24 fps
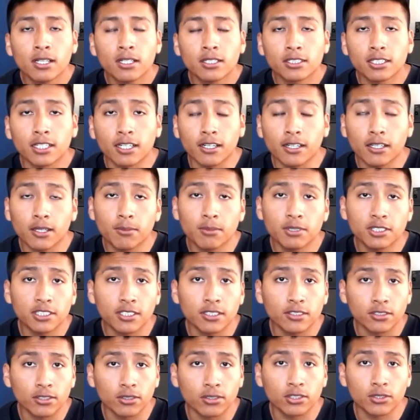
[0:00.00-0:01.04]
Sangre de
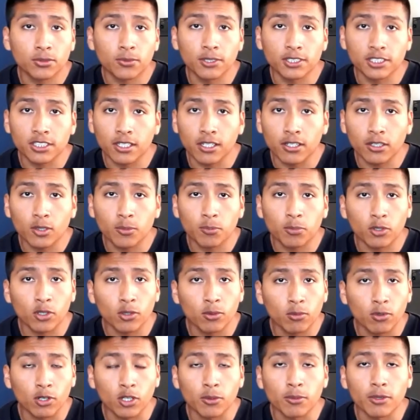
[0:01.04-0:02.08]
Mestizos fue escrito por el
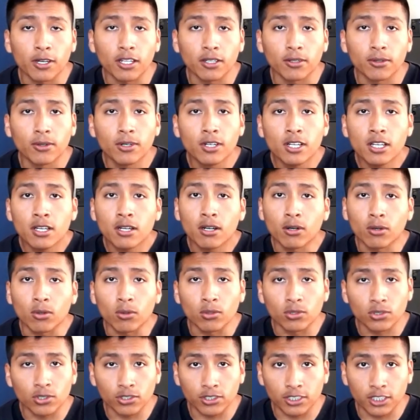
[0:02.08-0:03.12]
boliviano
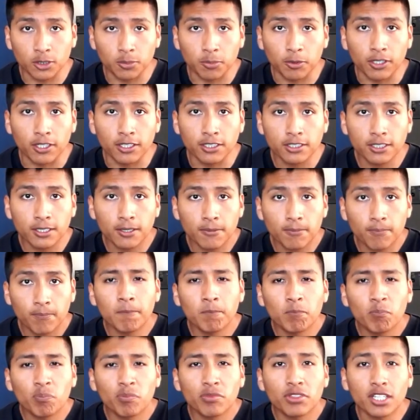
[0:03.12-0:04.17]
Augusto Céspedes.
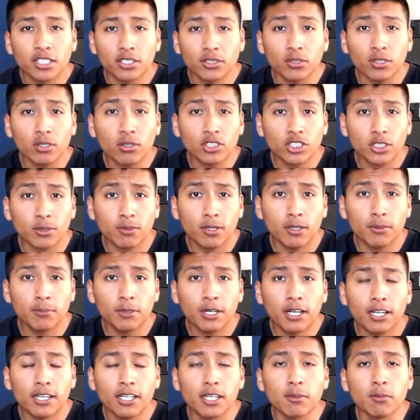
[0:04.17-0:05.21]
Nació en
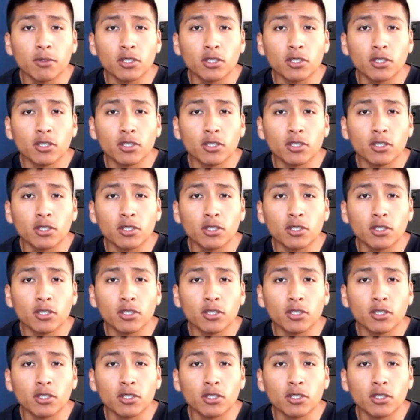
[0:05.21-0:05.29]
Cochabamba en